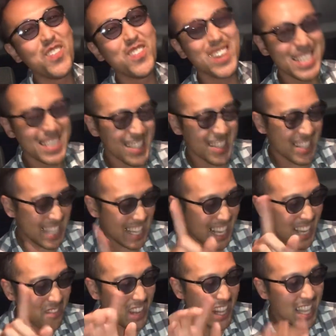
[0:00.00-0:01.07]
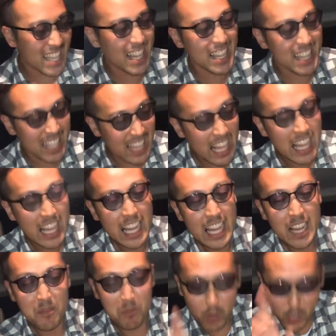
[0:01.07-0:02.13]
もうちょっと時間もあれなんでね。
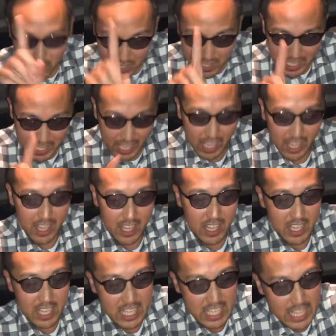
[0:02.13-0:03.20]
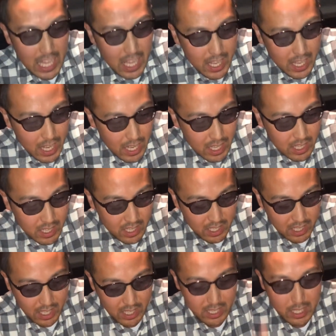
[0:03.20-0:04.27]
もう一つだけ、キナが、
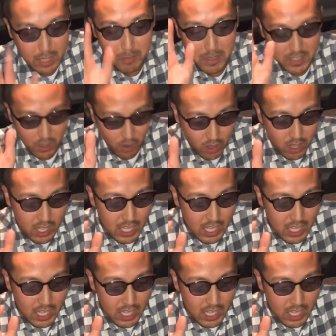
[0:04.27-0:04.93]
えー、いきますよ。